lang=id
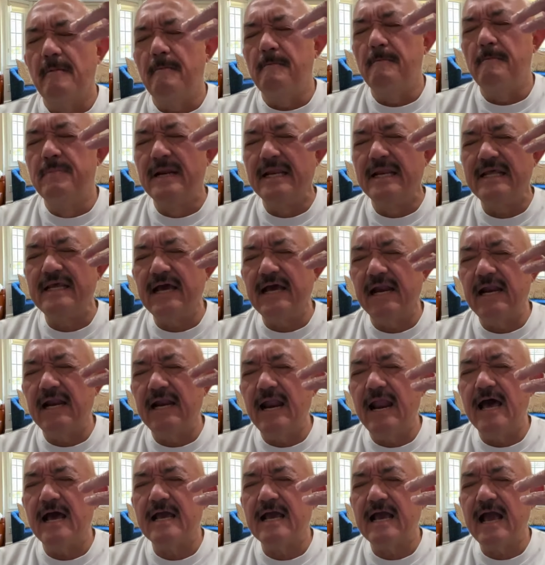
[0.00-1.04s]

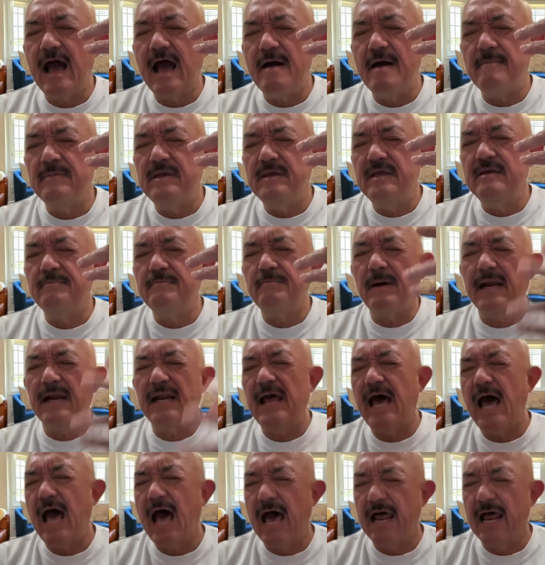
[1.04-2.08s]
berikanlah kami pada
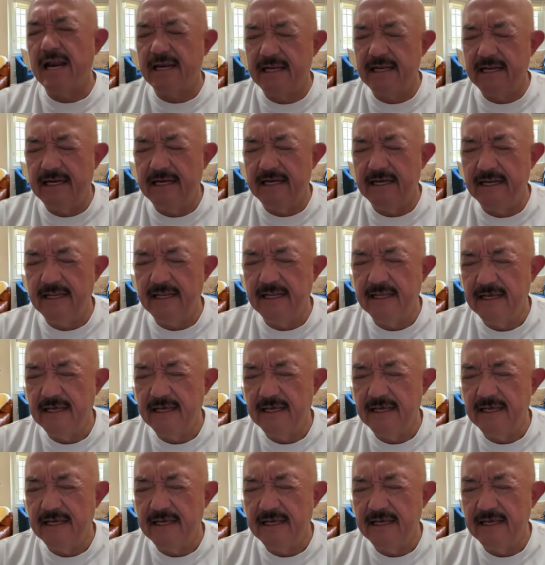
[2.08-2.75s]
hari ini